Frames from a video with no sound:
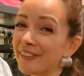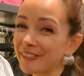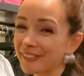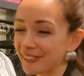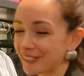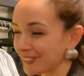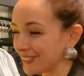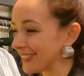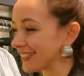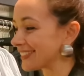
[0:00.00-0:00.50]

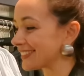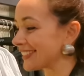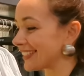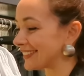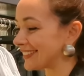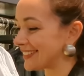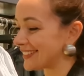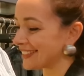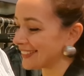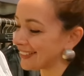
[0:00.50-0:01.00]
давно
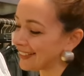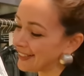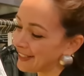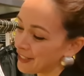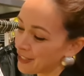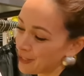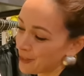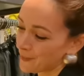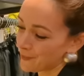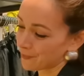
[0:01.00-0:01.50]
достаточно,
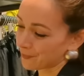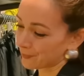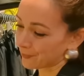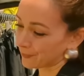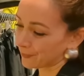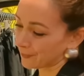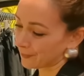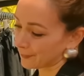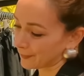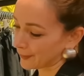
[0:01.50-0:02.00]

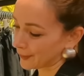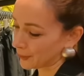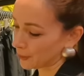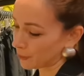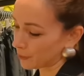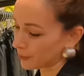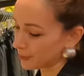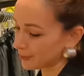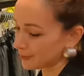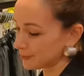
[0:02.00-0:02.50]

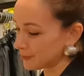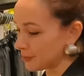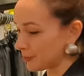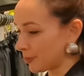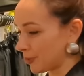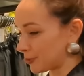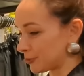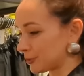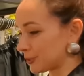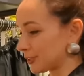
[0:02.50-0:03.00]
но не
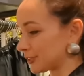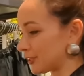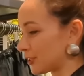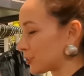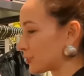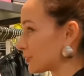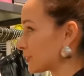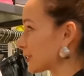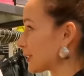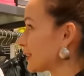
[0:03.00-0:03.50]
могу сказать, что